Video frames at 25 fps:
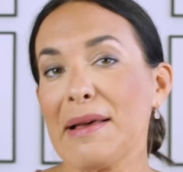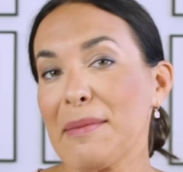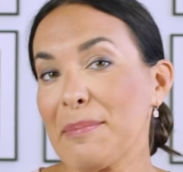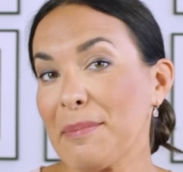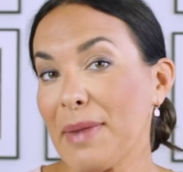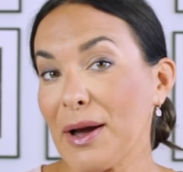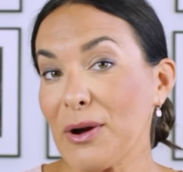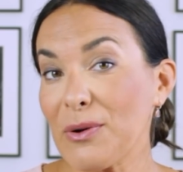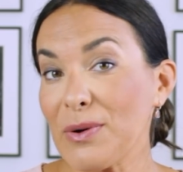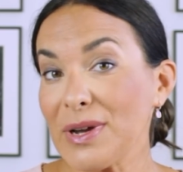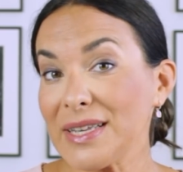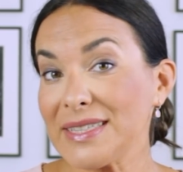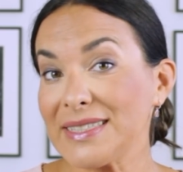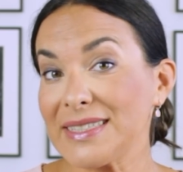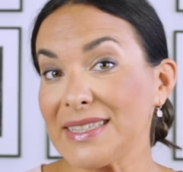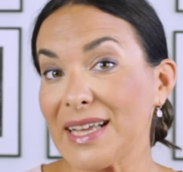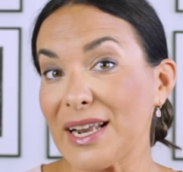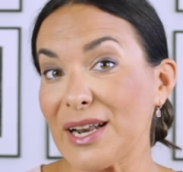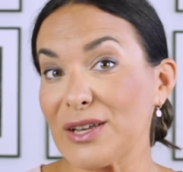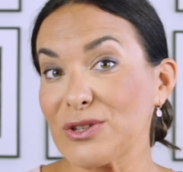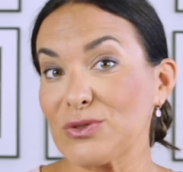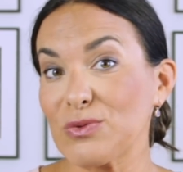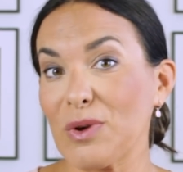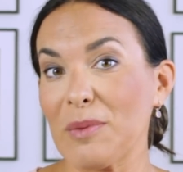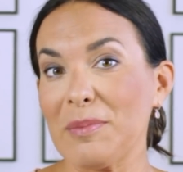ma questa
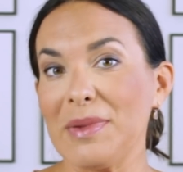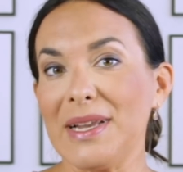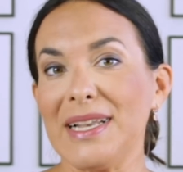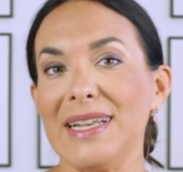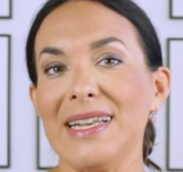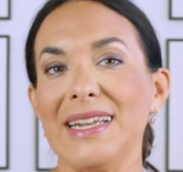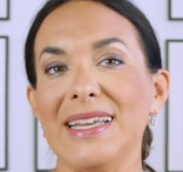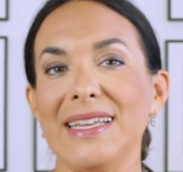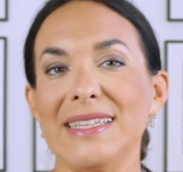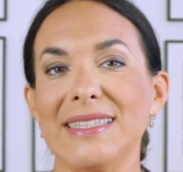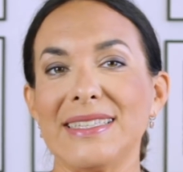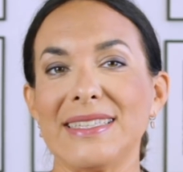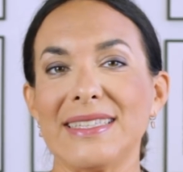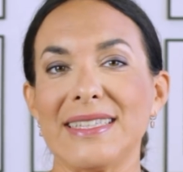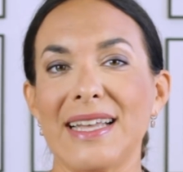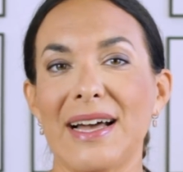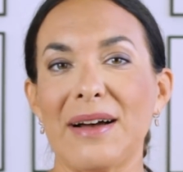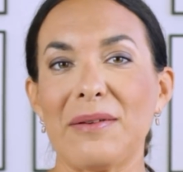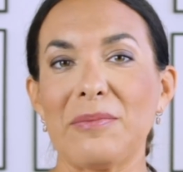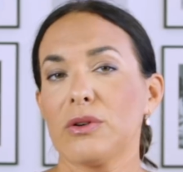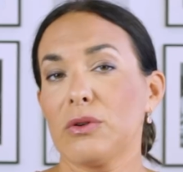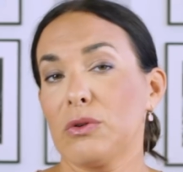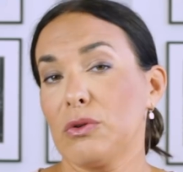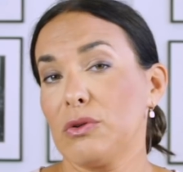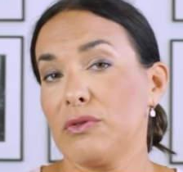è la sua
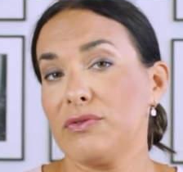bellezza.